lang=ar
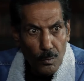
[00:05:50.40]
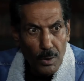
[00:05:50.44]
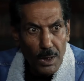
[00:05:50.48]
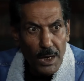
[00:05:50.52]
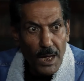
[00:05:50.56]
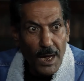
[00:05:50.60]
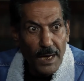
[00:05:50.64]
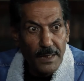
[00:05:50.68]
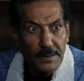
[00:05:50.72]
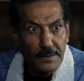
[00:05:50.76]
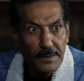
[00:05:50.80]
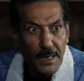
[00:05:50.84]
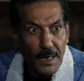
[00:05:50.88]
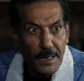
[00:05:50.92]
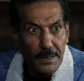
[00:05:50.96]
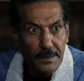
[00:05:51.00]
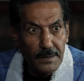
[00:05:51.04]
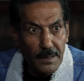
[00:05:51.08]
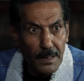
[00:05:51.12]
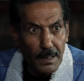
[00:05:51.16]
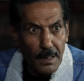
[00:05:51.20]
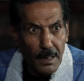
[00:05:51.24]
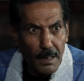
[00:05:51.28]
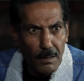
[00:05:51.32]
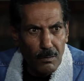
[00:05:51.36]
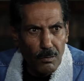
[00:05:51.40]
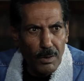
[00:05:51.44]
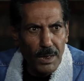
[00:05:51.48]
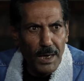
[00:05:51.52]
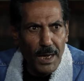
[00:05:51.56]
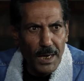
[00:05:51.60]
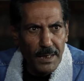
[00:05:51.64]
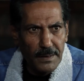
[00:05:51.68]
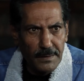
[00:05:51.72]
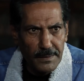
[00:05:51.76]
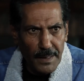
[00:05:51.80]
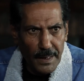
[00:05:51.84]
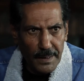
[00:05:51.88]
ولا حد هيدقق ولا
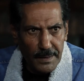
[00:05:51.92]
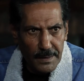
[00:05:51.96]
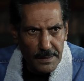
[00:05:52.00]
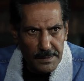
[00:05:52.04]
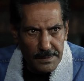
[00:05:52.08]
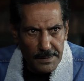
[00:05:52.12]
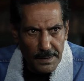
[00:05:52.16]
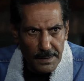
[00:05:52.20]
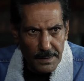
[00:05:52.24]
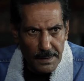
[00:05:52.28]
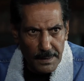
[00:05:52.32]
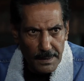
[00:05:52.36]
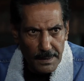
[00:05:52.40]
حد هيسال